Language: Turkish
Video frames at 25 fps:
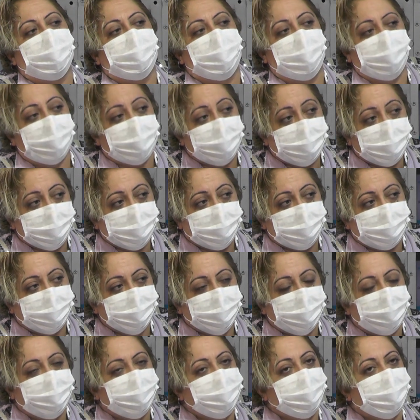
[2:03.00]
çalıştım.
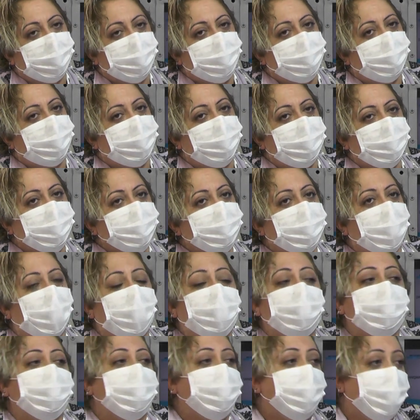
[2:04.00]
Ondan sonra dedim ki
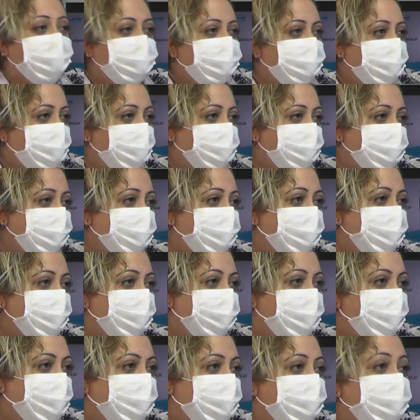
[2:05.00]
artık yeter.
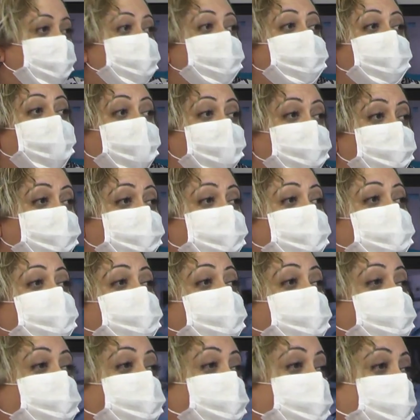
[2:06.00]
Kendi
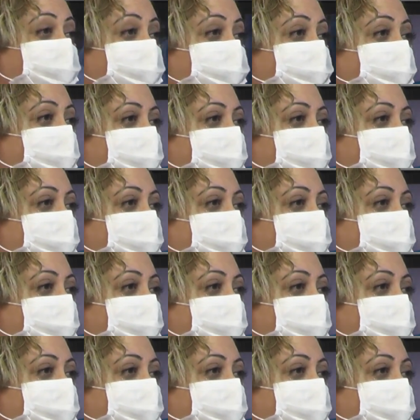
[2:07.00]
tasarımlarımı